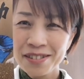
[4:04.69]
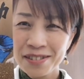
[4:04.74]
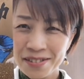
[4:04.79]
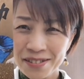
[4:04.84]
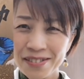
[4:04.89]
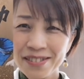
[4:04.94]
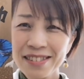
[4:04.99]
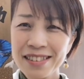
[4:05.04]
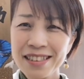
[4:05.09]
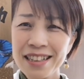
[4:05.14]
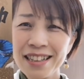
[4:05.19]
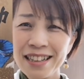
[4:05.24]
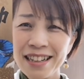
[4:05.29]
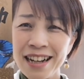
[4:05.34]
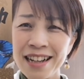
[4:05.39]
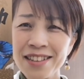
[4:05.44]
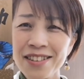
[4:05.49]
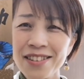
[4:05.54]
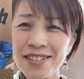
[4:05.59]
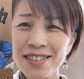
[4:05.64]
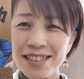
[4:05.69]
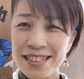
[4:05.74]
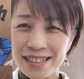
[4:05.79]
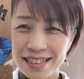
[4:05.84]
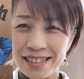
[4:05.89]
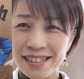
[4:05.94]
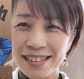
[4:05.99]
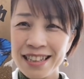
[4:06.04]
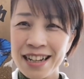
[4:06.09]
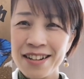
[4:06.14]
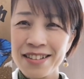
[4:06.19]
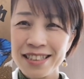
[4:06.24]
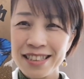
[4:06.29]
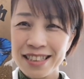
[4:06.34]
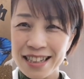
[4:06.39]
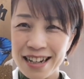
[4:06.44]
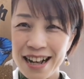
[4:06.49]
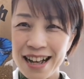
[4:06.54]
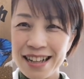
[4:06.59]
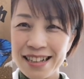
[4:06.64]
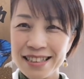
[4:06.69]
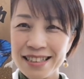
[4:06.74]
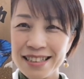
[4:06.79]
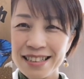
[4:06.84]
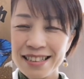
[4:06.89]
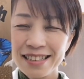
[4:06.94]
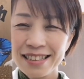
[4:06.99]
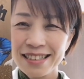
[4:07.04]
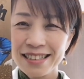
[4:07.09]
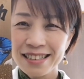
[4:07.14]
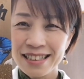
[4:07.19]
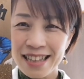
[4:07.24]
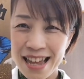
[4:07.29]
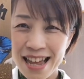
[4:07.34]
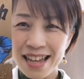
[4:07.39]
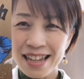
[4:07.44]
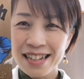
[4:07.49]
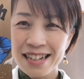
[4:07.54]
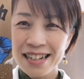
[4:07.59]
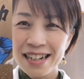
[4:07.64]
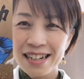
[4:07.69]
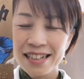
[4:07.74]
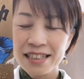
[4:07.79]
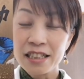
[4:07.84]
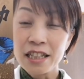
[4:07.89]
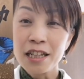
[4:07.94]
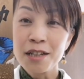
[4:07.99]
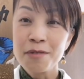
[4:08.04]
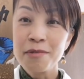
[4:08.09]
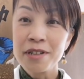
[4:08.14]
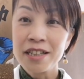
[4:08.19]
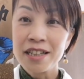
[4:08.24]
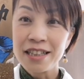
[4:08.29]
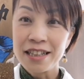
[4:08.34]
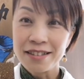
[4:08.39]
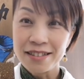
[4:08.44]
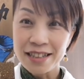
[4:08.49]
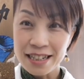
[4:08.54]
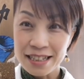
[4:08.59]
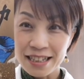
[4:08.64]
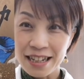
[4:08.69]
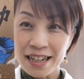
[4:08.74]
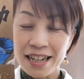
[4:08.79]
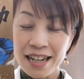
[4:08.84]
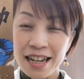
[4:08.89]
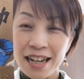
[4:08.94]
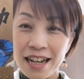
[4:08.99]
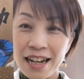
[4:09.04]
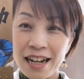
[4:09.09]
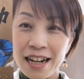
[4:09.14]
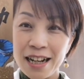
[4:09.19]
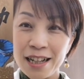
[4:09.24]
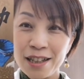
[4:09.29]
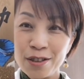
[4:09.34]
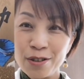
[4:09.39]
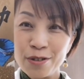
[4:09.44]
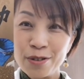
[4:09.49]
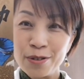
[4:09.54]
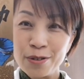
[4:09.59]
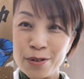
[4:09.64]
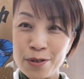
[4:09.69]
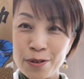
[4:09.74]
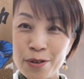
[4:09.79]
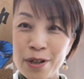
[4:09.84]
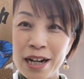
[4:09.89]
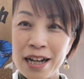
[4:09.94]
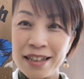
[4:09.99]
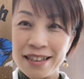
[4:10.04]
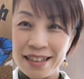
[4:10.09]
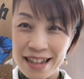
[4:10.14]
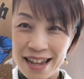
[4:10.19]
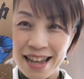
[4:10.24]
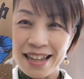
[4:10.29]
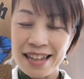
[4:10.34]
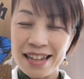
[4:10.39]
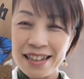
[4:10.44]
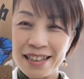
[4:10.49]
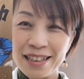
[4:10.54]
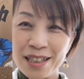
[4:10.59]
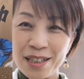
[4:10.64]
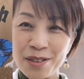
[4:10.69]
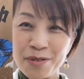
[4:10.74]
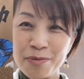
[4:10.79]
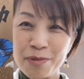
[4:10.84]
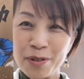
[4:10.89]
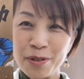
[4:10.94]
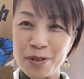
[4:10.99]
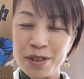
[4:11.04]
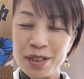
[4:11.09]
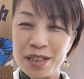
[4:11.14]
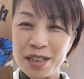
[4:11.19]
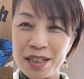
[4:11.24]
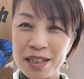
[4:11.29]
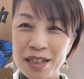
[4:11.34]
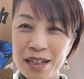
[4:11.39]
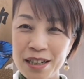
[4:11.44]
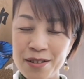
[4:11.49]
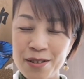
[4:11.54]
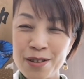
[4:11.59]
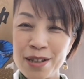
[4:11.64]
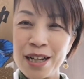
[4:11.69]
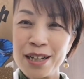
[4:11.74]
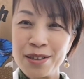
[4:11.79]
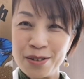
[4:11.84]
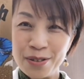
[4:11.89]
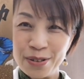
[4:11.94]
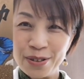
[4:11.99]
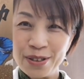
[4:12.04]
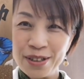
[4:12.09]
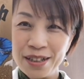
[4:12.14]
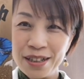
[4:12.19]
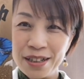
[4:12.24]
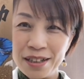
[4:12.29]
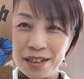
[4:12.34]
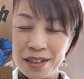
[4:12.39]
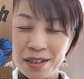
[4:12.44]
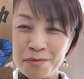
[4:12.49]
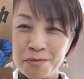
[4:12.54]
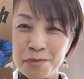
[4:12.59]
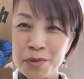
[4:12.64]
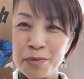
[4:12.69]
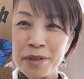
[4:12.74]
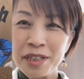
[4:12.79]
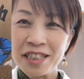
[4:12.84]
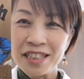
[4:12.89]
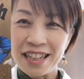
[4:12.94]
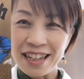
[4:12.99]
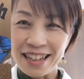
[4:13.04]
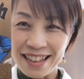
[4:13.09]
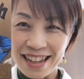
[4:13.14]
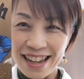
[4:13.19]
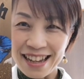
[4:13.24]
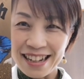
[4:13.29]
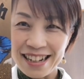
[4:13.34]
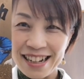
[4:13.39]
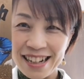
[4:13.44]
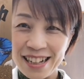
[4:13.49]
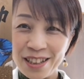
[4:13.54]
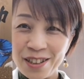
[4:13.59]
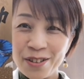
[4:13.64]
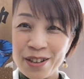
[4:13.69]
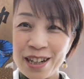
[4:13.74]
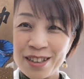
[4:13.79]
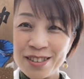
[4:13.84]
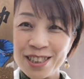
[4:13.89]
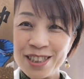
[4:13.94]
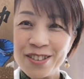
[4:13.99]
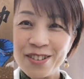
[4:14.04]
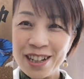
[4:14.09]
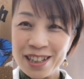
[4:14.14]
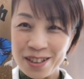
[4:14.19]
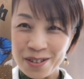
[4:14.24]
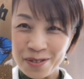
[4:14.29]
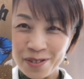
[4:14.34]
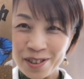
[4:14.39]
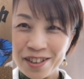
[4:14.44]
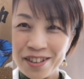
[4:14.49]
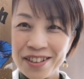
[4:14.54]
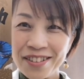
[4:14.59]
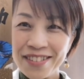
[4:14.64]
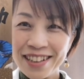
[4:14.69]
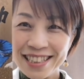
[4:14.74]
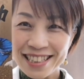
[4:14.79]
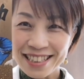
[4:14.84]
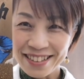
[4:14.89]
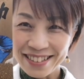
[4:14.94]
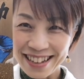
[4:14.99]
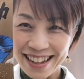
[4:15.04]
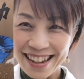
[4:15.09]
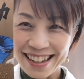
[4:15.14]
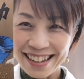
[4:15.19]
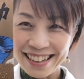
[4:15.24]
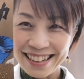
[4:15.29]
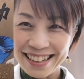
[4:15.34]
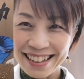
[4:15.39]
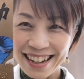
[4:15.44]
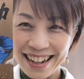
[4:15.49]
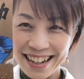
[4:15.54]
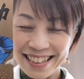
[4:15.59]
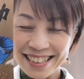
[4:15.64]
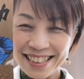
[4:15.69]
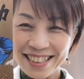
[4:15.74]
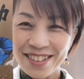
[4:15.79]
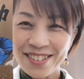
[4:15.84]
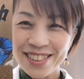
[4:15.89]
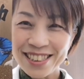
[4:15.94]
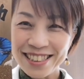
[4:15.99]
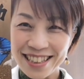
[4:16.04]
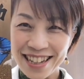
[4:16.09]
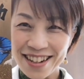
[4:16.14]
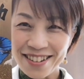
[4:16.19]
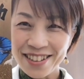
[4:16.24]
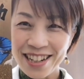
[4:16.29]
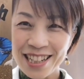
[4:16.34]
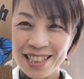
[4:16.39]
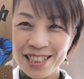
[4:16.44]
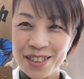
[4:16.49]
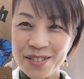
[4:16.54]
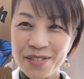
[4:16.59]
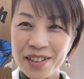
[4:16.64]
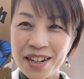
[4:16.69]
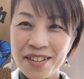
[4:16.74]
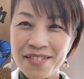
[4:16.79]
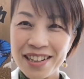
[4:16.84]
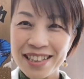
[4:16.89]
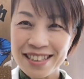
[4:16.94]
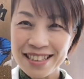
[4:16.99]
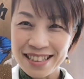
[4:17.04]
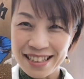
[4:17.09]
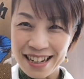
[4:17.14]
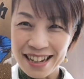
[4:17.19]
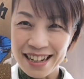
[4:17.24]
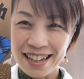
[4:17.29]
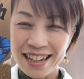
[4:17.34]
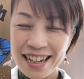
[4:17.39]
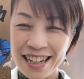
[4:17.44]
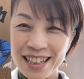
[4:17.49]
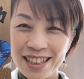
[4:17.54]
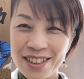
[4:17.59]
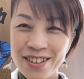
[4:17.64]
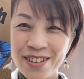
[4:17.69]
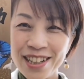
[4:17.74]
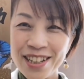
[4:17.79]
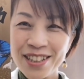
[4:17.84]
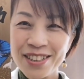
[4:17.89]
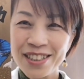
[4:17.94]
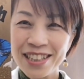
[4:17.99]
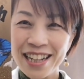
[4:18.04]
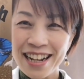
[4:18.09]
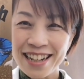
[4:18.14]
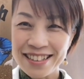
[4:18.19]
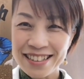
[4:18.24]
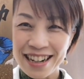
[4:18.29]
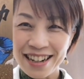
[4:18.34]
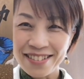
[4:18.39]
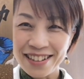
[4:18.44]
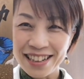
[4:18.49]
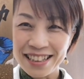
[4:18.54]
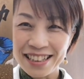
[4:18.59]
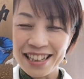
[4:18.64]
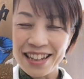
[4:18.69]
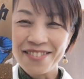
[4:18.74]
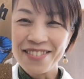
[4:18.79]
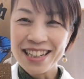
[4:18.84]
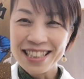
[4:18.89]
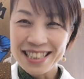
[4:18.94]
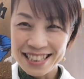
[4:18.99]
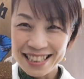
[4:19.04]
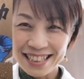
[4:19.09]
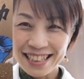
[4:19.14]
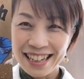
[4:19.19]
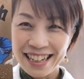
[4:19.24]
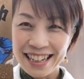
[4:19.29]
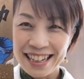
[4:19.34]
ううん感動するナウシカねぜひ見に行ってくださいあの後半ね私もこの後ムビチケで予約しようかと思っておりますので、はい、少しねお安く見れますんでドリンク代ぐらいは出ます